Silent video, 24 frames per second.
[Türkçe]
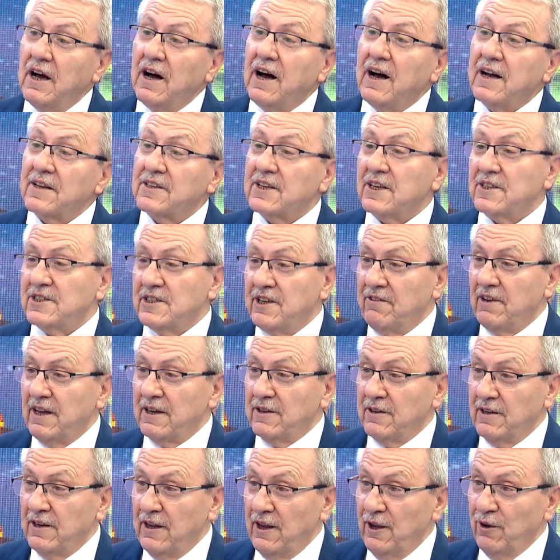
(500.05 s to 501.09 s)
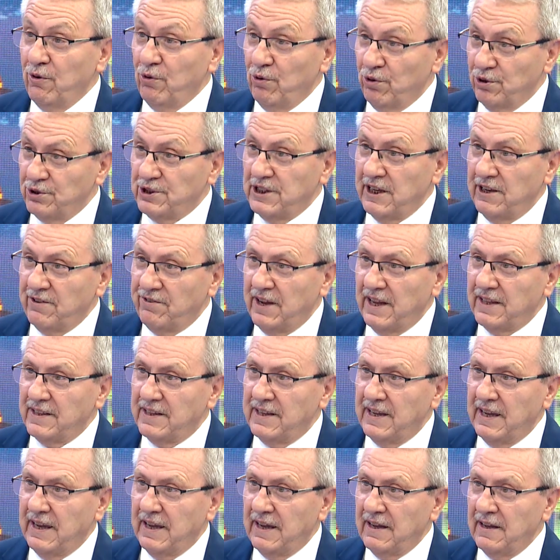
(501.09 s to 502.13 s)
Ataseven Hoca
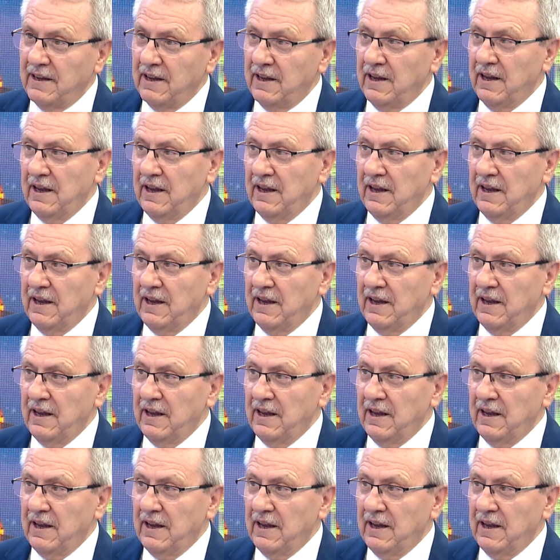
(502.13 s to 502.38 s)
Efendi'ye